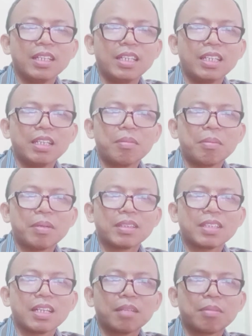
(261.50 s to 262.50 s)
ini memang
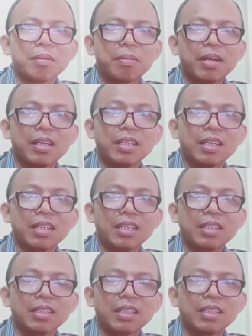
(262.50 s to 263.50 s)
sangat berbahaya.
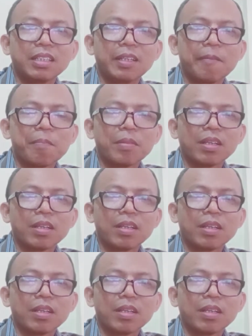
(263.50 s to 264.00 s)
Jadi